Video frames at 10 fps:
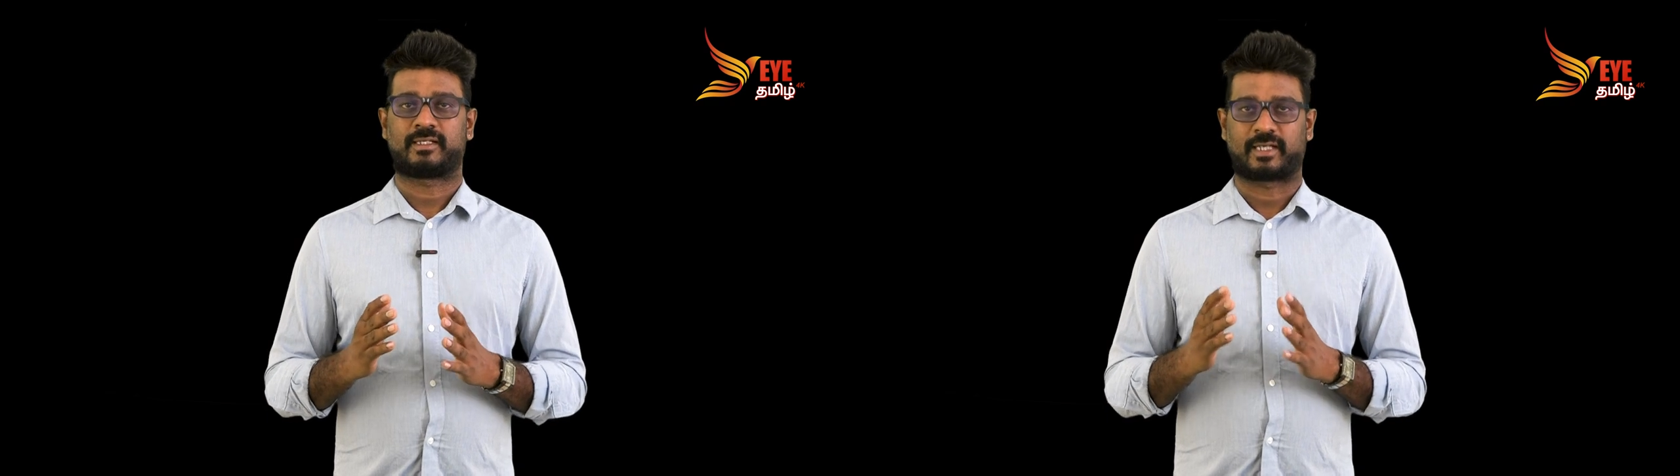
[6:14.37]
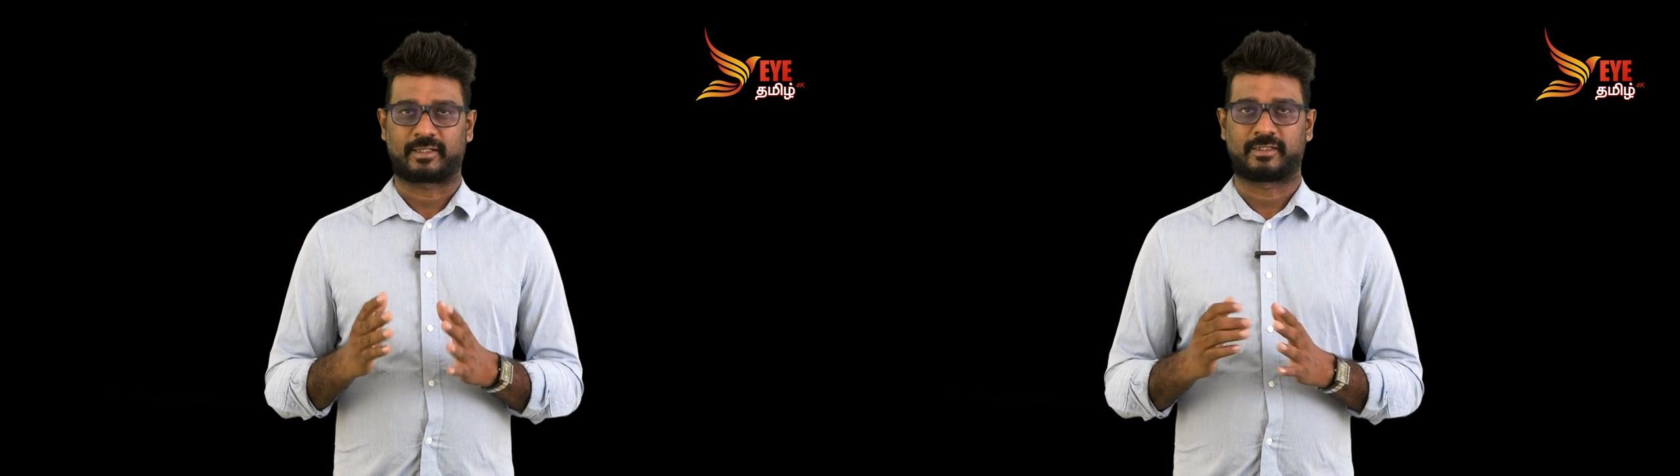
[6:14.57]

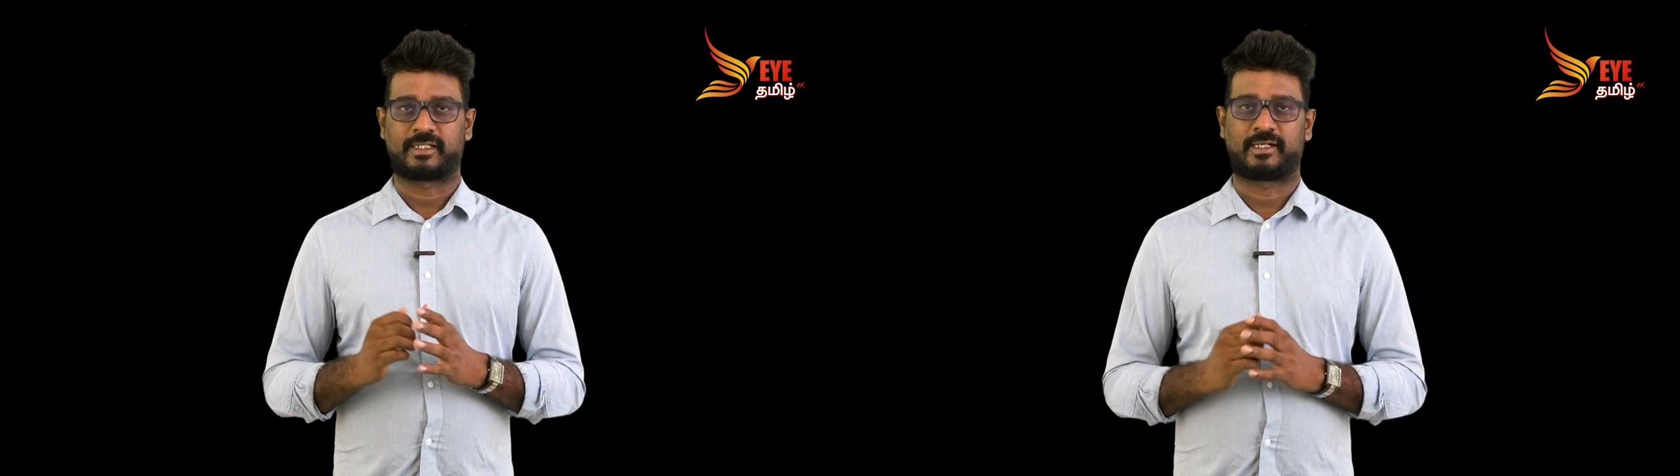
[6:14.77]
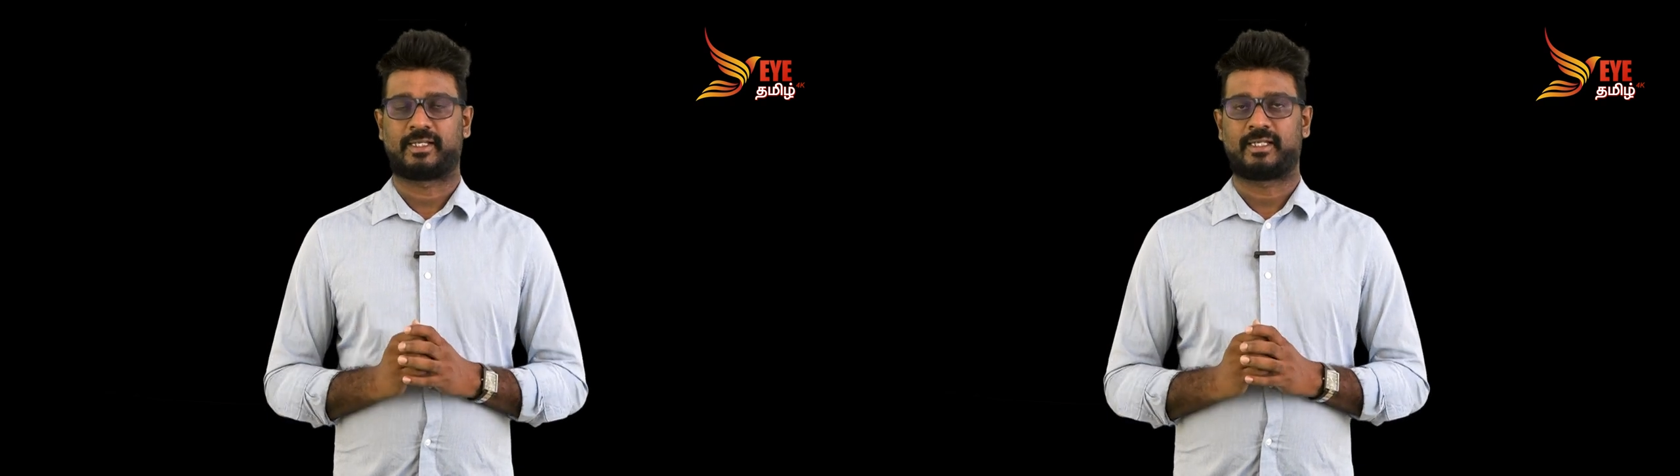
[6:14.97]

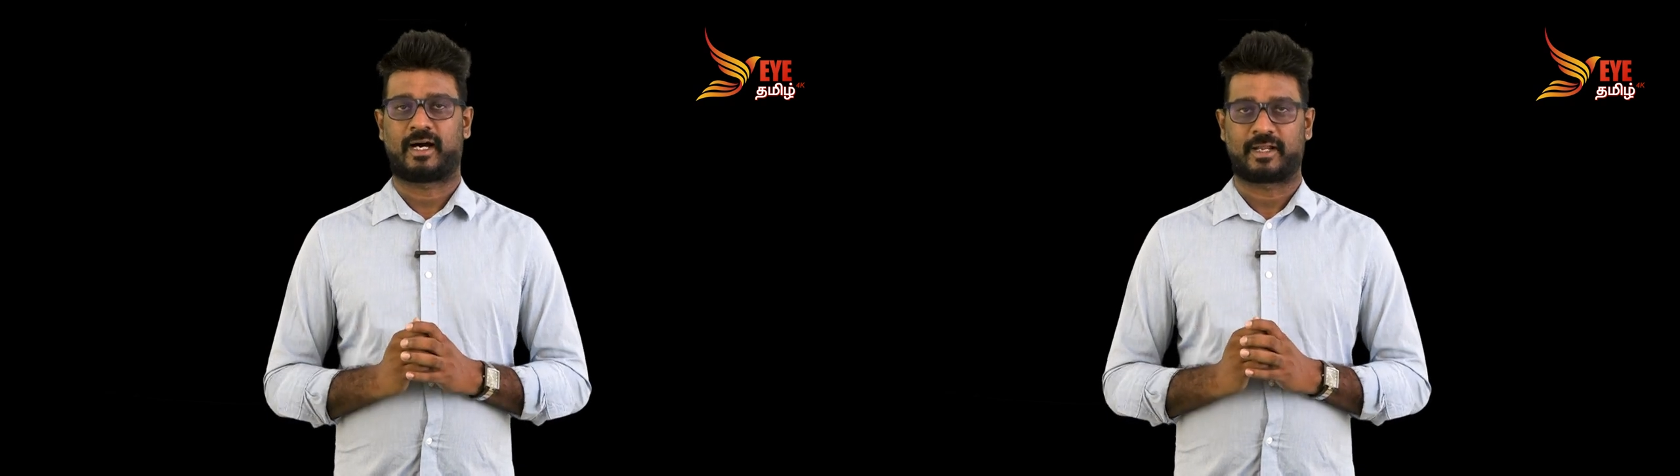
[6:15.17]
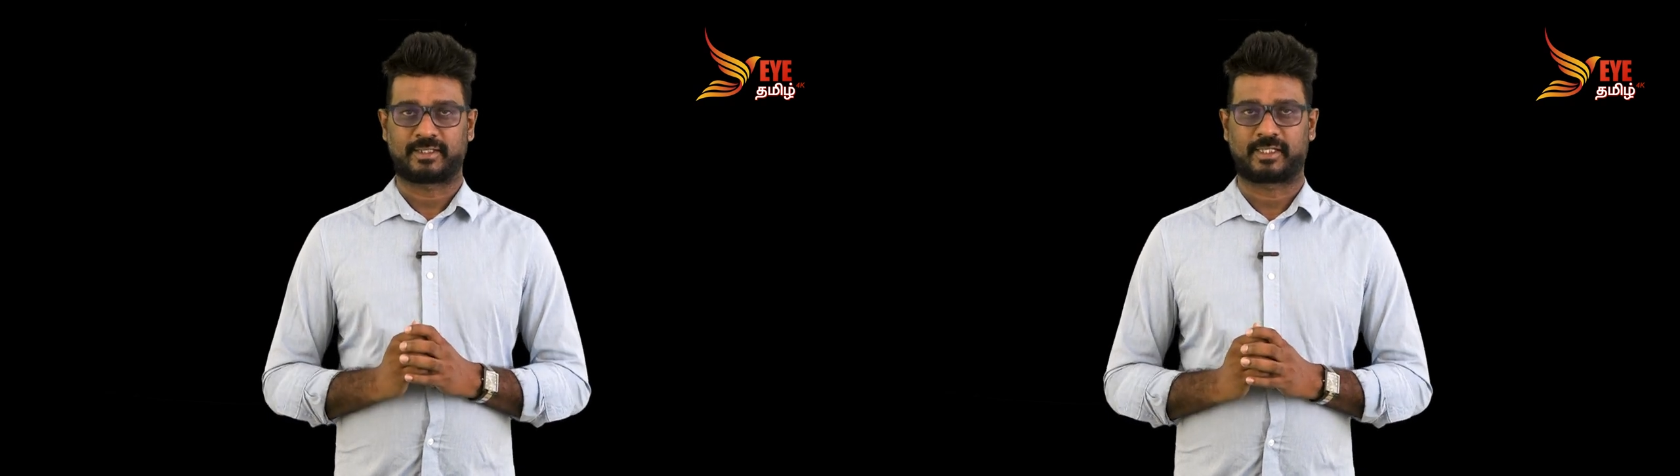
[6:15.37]
கருத்துக்களை
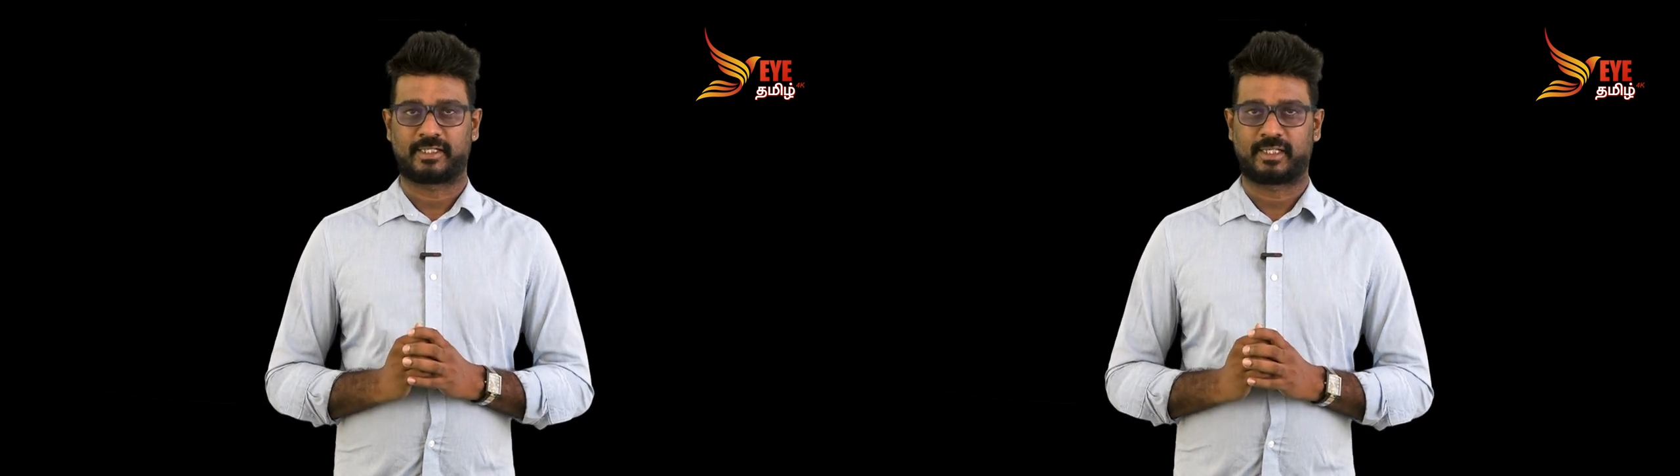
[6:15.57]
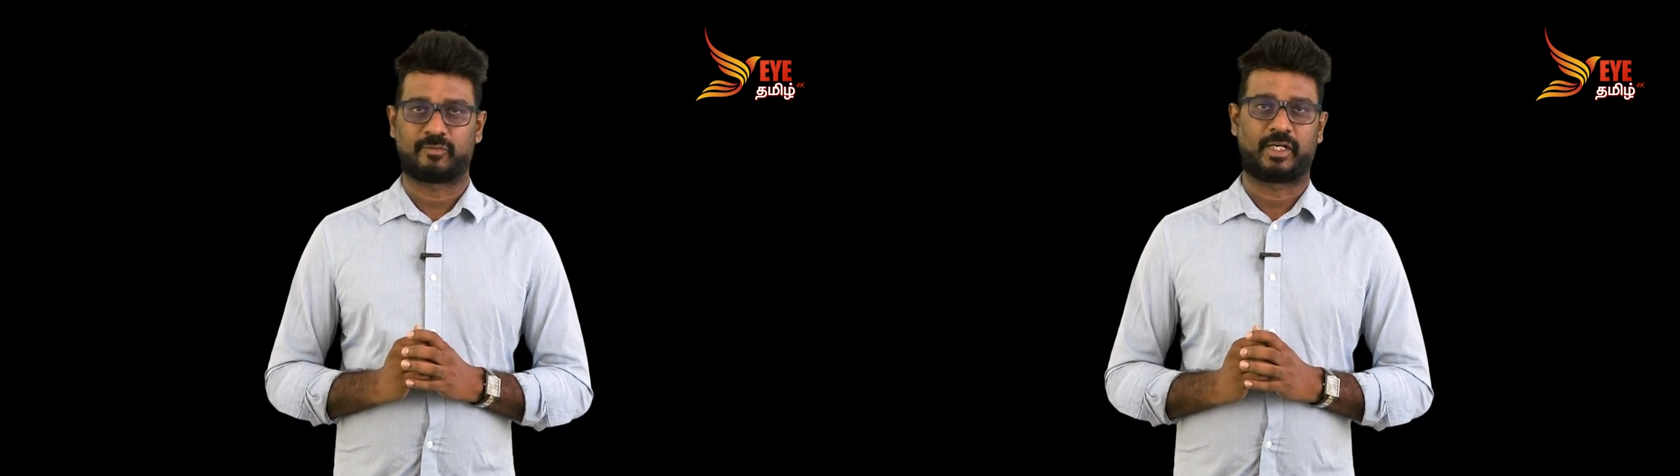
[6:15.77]

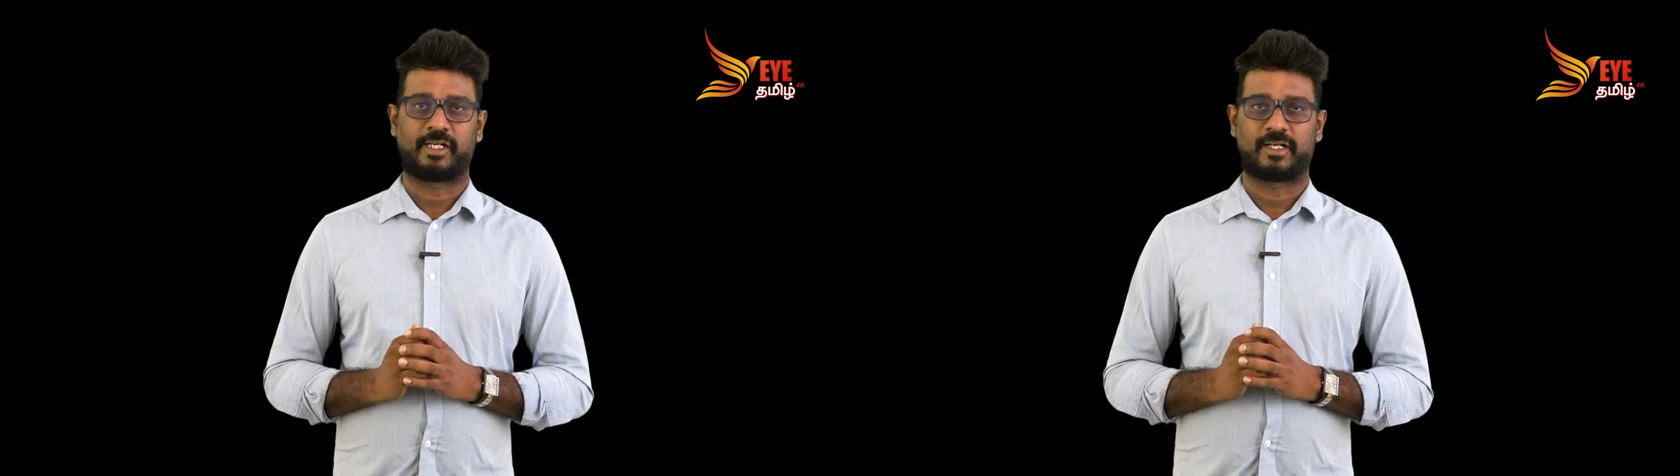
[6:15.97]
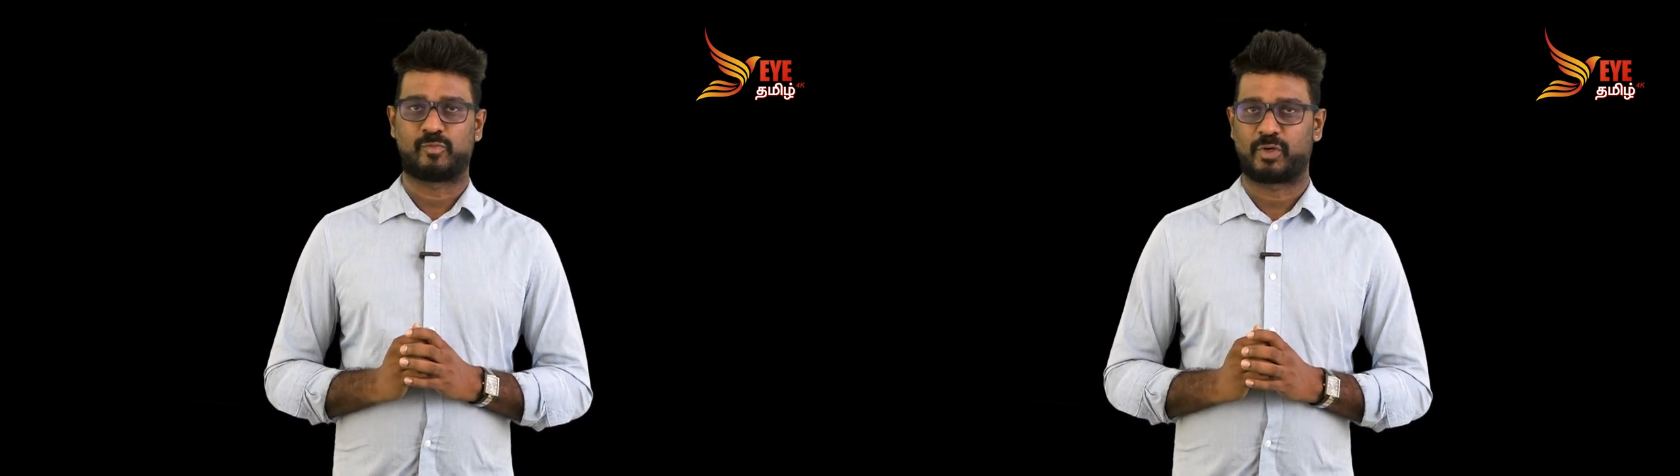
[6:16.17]
அறிக்கையினை வெளியிட